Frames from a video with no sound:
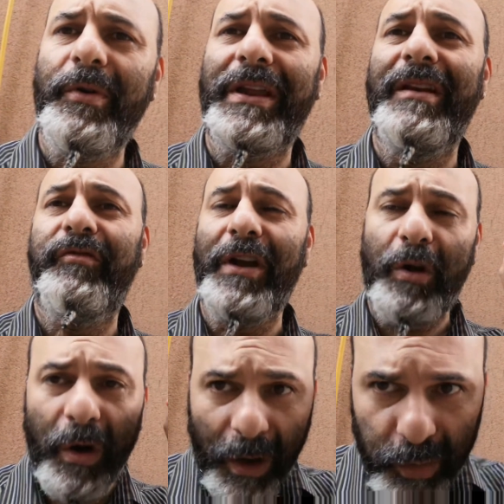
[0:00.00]
porque él
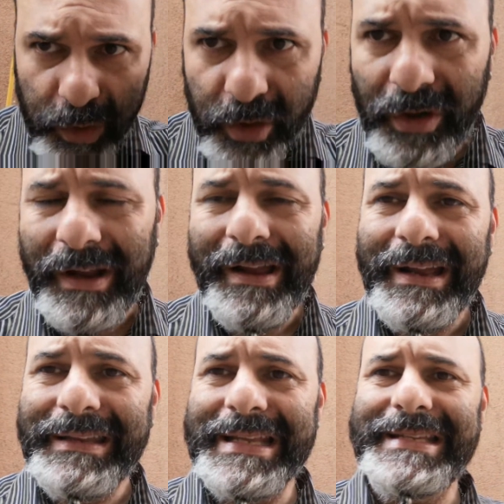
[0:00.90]
fue coautor
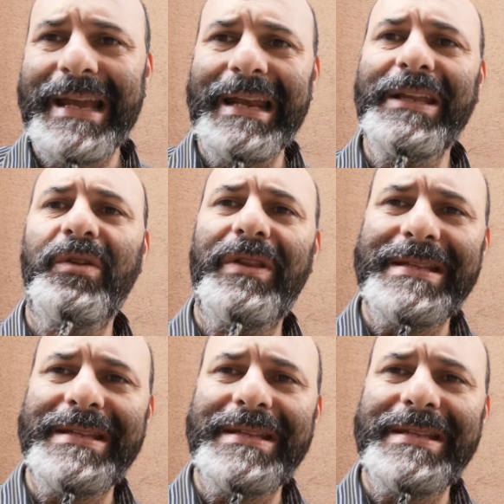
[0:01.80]
de ese delito,